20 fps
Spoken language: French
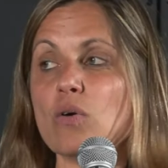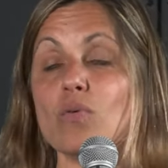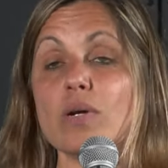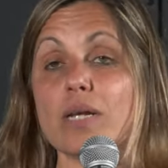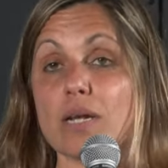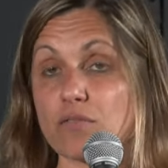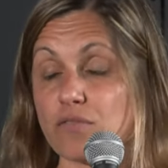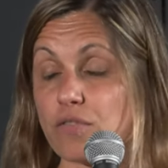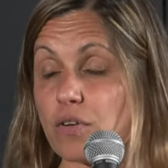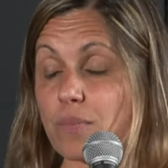où
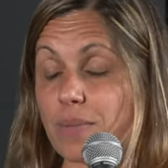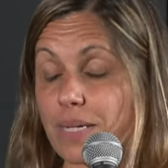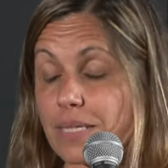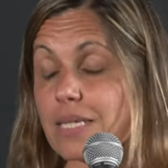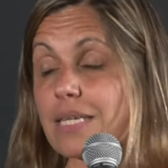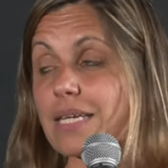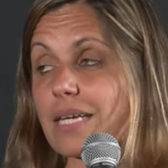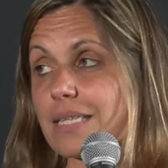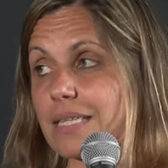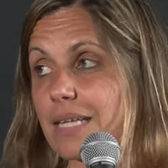
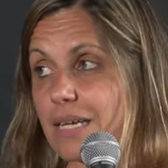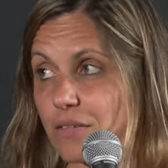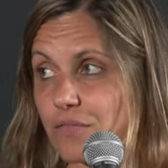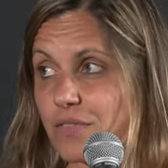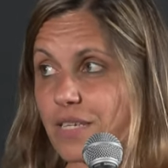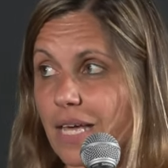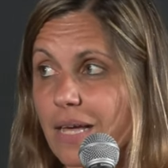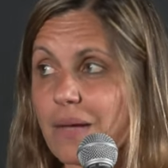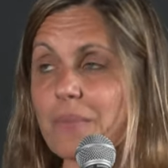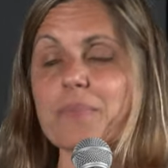l'informatique
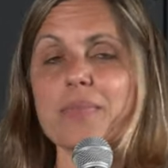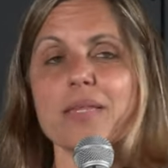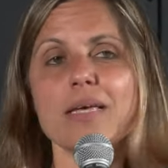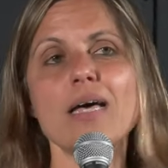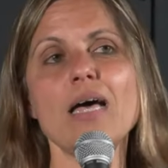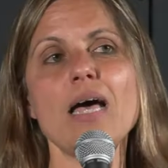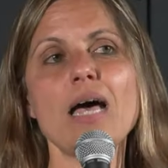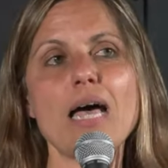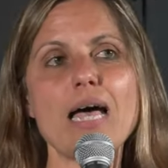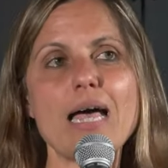intervient.
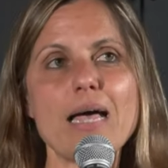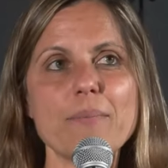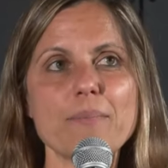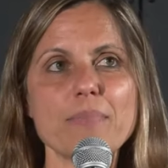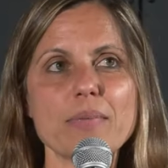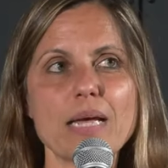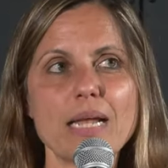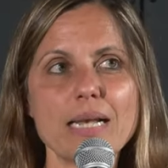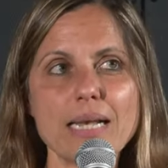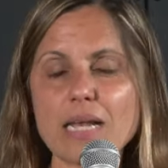
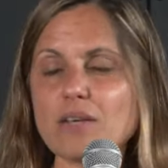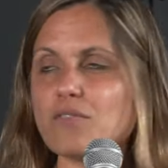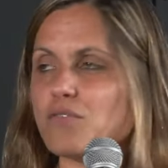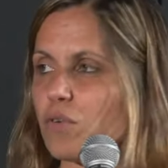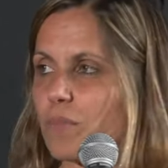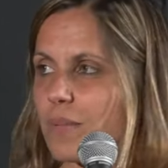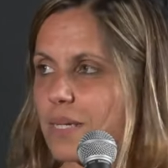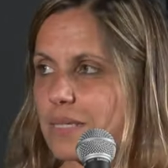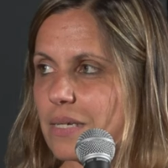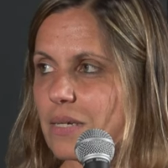Euh,
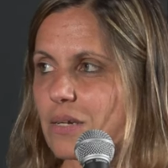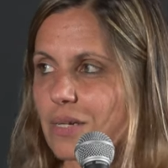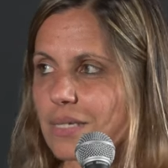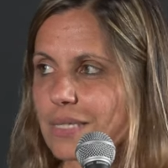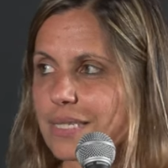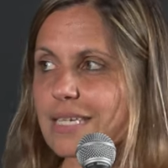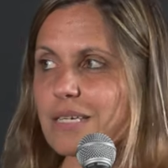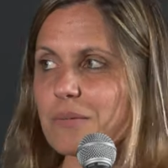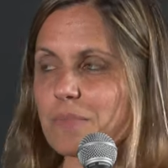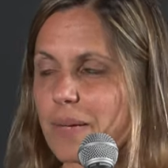l'informatique
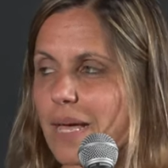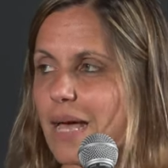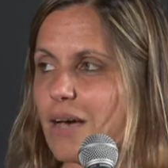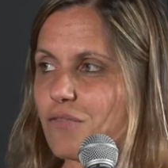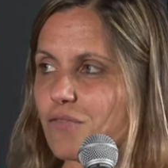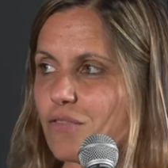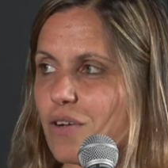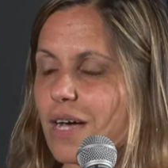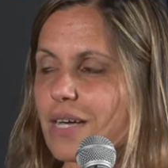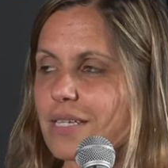quantique peut
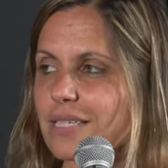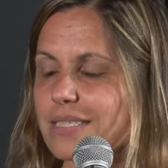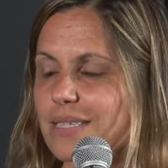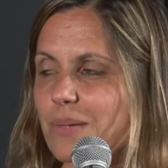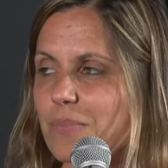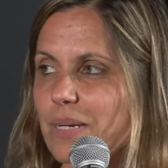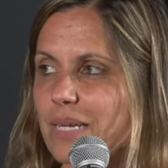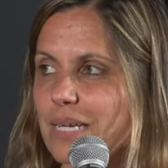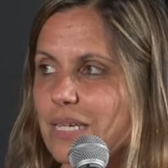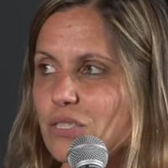avoir des
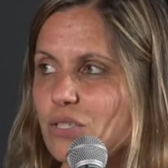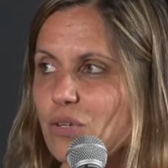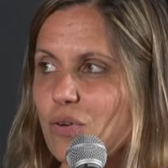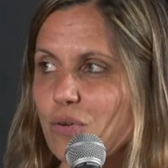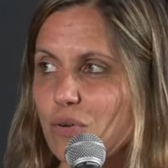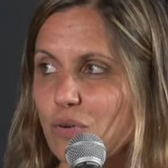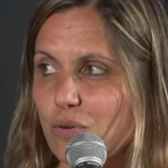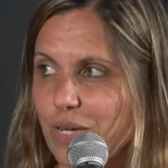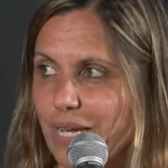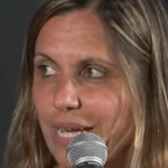applications
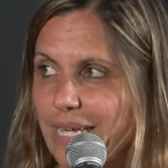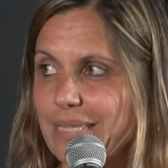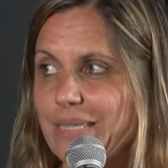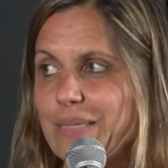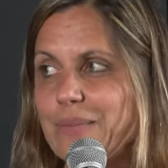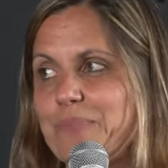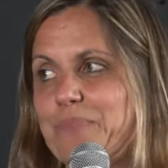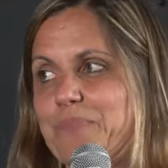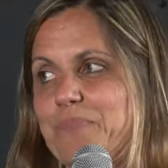concrètes